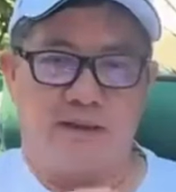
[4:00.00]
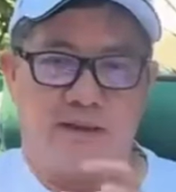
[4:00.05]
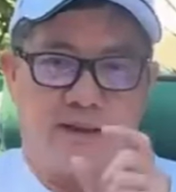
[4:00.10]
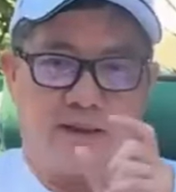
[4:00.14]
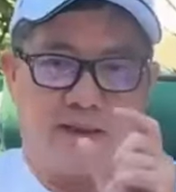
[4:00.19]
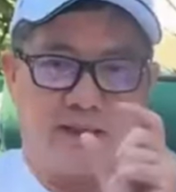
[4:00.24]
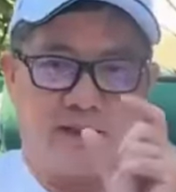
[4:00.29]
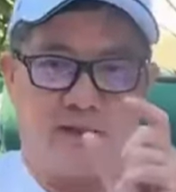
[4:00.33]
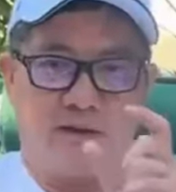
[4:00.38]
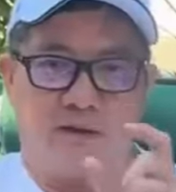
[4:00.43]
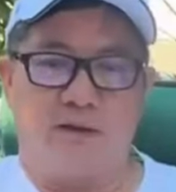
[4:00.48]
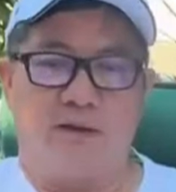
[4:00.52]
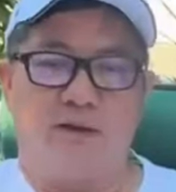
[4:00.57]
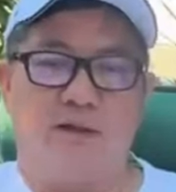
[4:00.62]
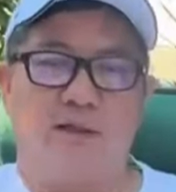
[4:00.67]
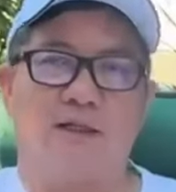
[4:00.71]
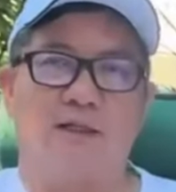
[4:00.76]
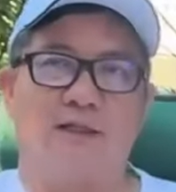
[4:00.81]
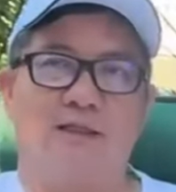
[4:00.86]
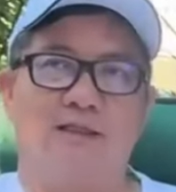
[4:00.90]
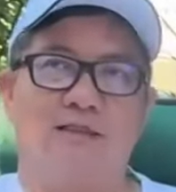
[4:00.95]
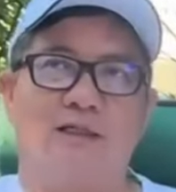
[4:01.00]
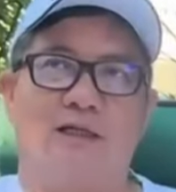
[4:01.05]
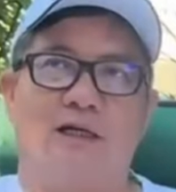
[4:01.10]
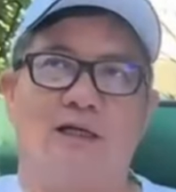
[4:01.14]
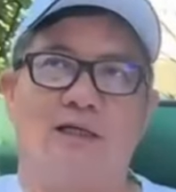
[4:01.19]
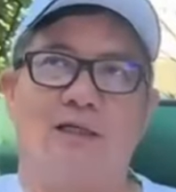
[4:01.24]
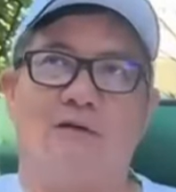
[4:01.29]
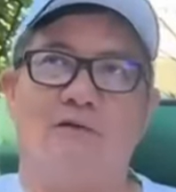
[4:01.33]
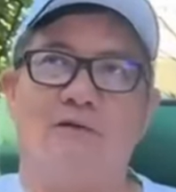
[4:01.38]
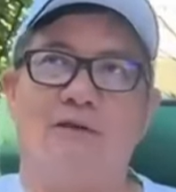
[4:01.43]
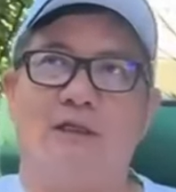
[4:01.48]
và họ rất là sợ
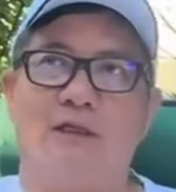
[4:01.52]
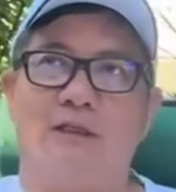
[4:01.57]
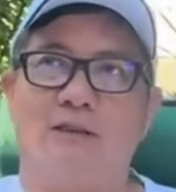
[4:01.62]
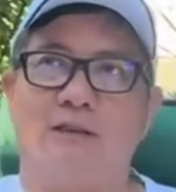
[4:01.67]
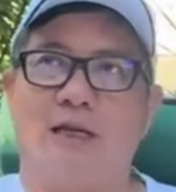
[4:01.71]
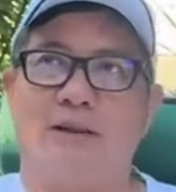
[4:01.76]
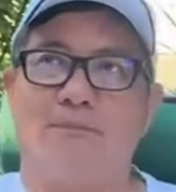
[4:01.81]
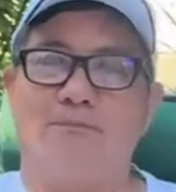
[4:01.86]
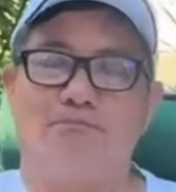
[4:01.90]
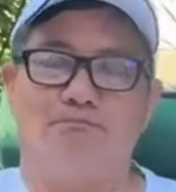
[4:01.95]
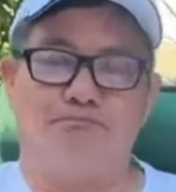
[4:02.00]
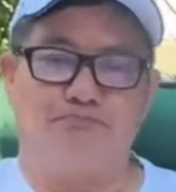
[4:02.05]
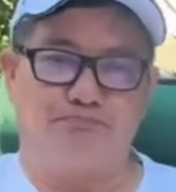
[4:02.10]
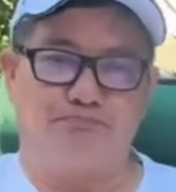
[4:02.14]
dấu thiên tâm.